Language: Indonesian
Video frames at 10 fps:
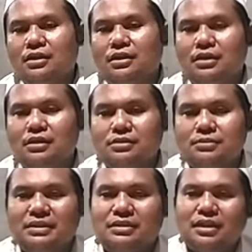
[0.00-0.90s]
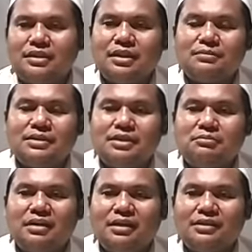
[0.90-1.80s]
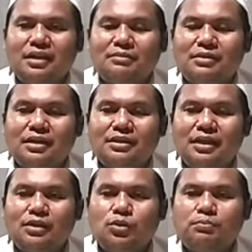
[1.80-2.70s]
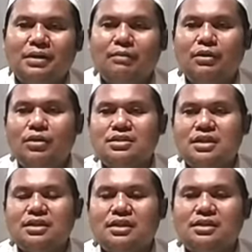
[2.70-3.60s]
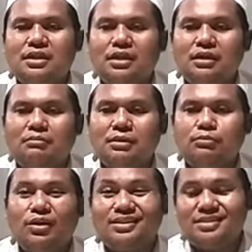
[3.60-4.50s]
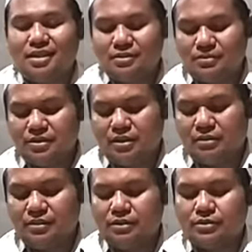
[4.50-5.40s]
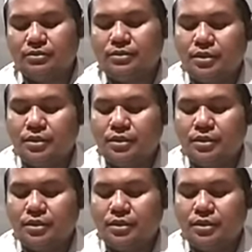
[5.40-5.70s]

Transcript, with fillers: uh, eh, sebetulnya menjimak dalam keadaan lupa bahwasanya dia berpuasa misalnya gitu